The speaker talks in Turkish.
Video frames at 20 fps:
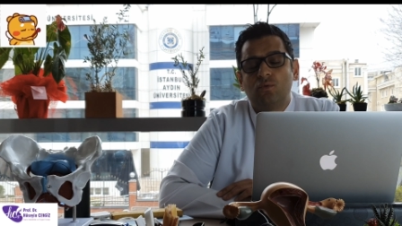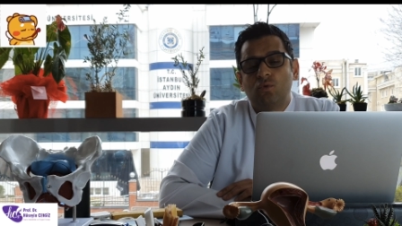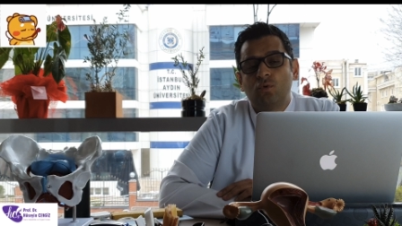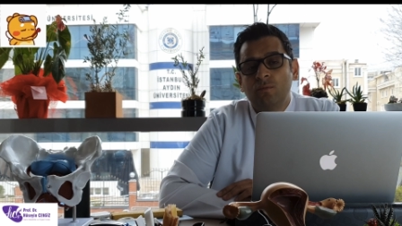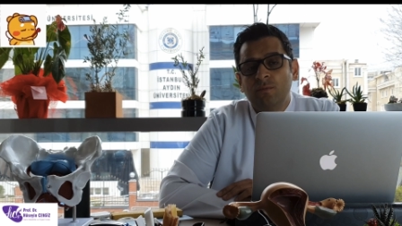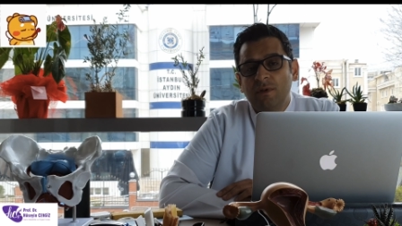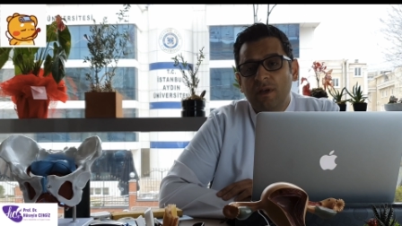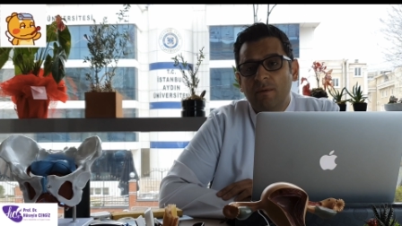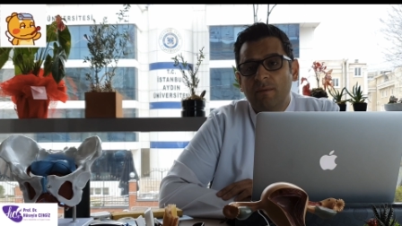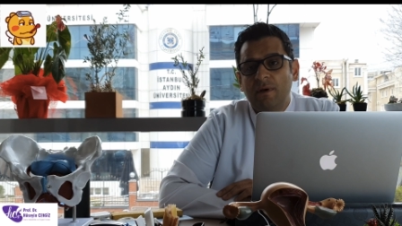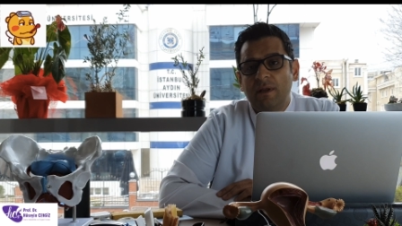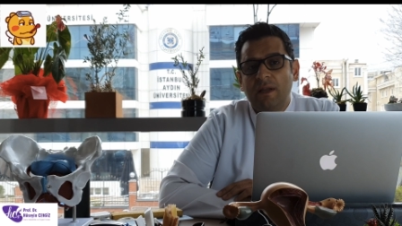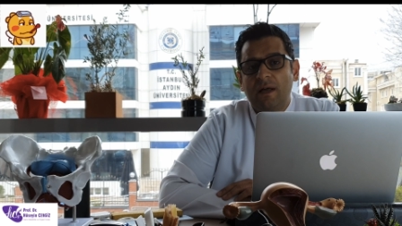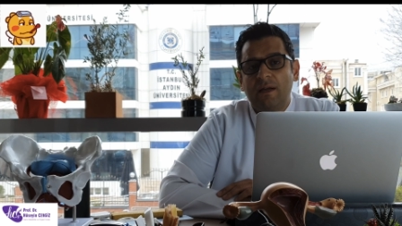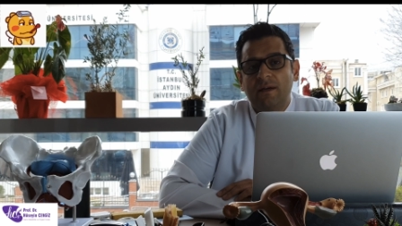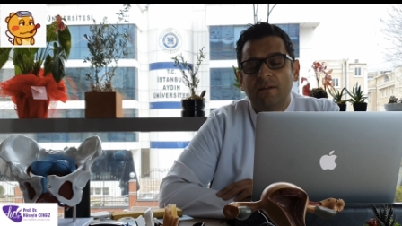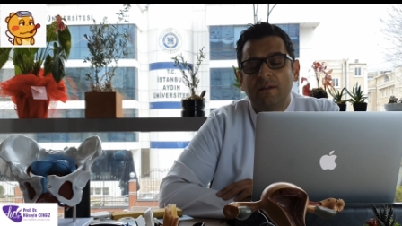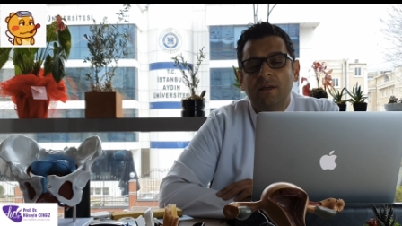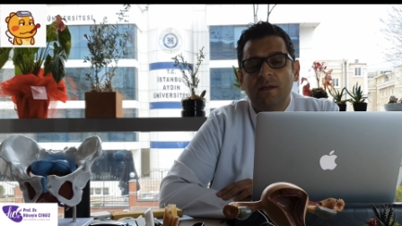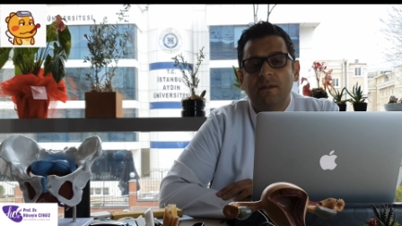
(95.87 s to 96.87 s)
tüm
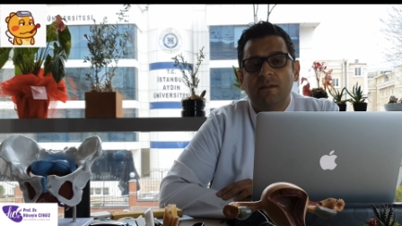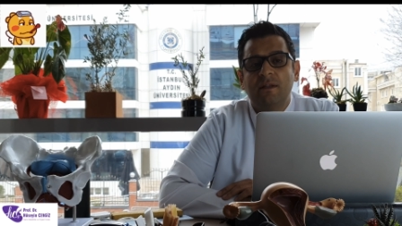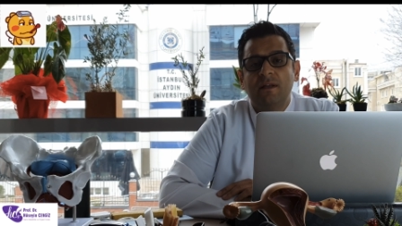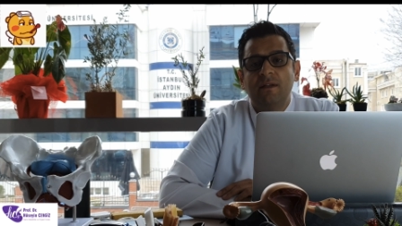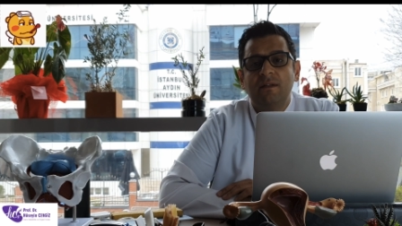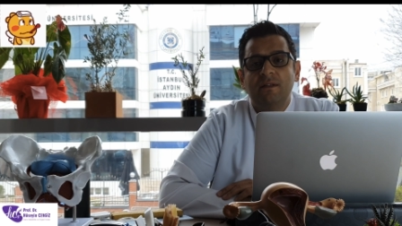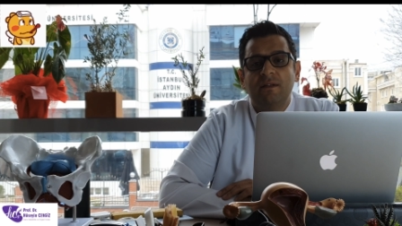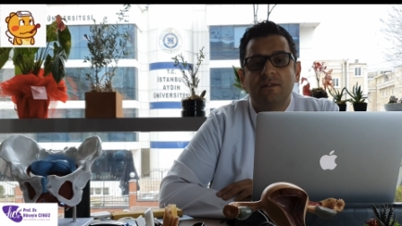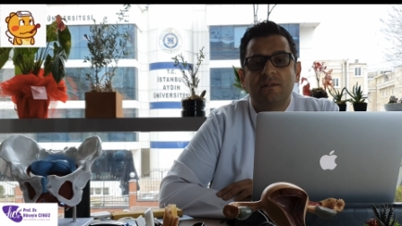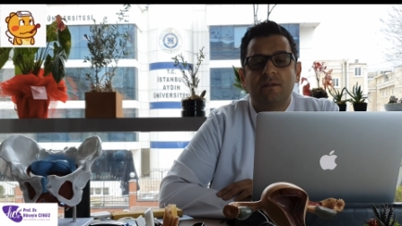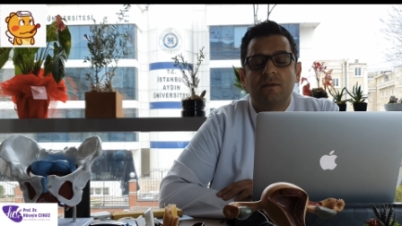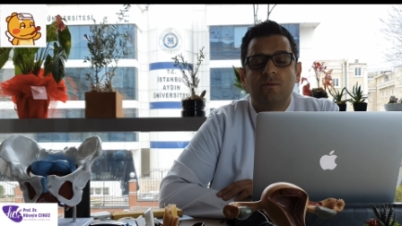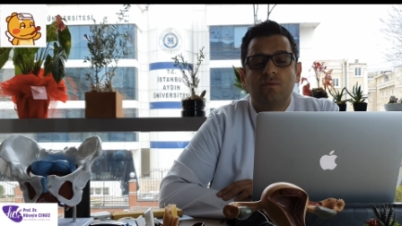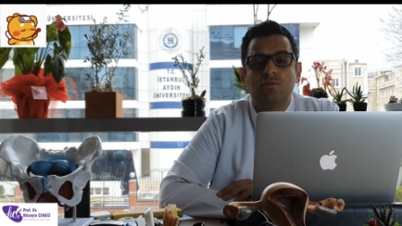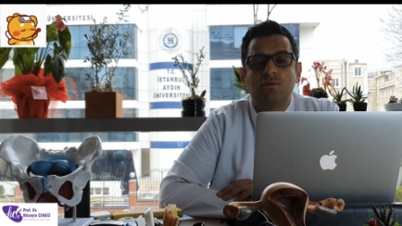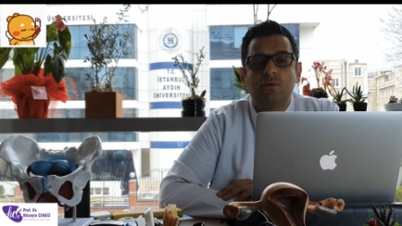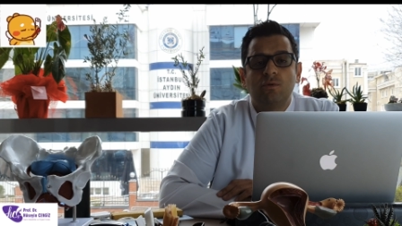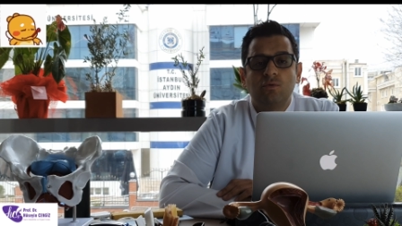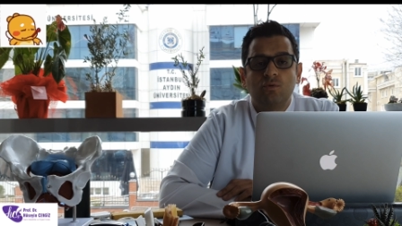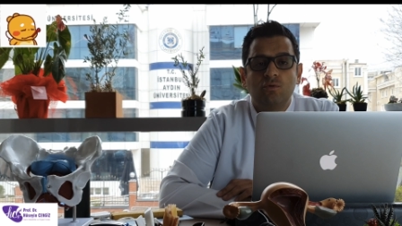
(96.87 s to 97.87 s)
gebelerde neredeyse
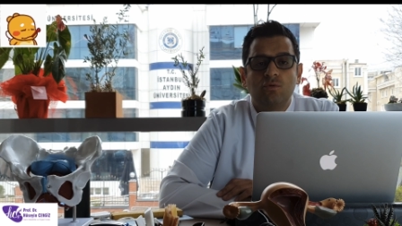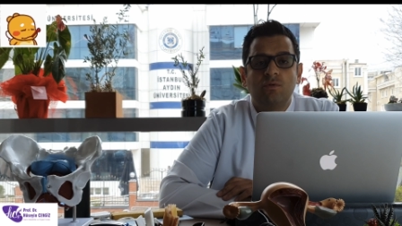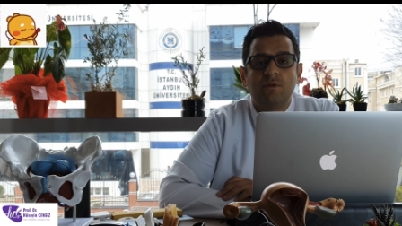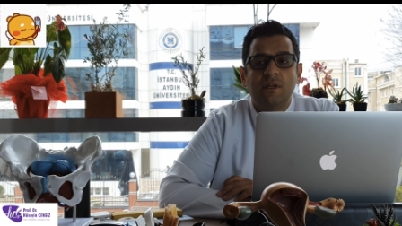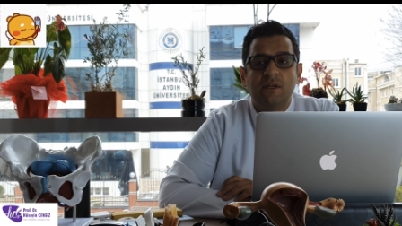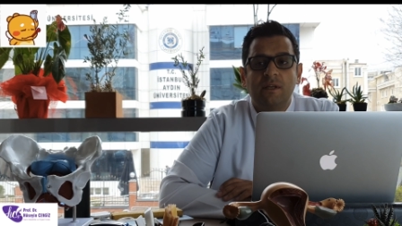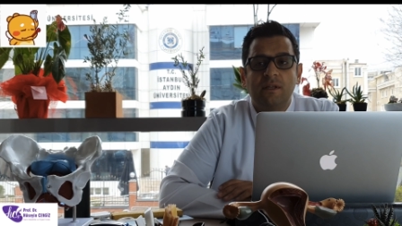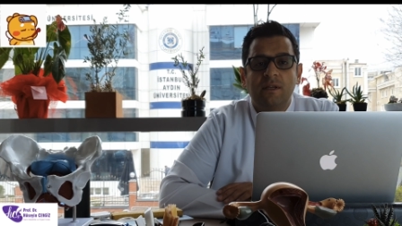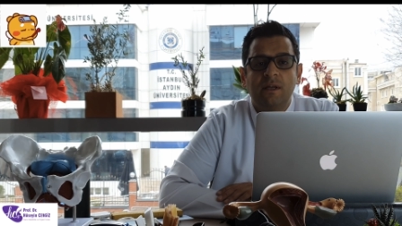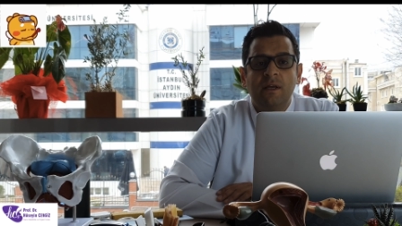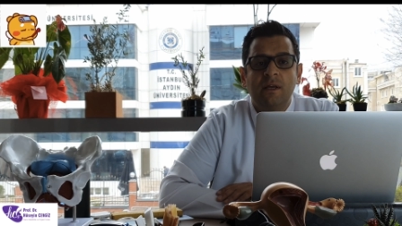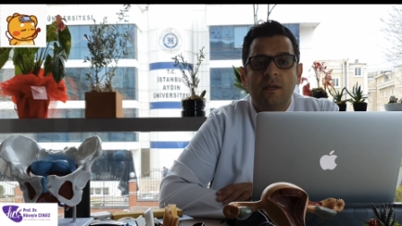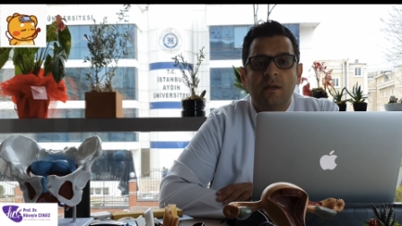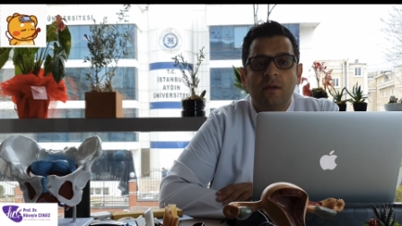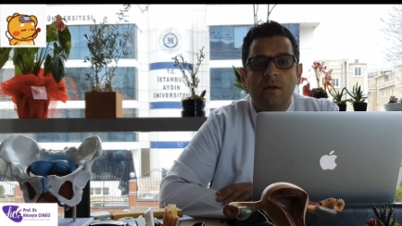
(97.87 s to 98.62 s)
%100'ünde yine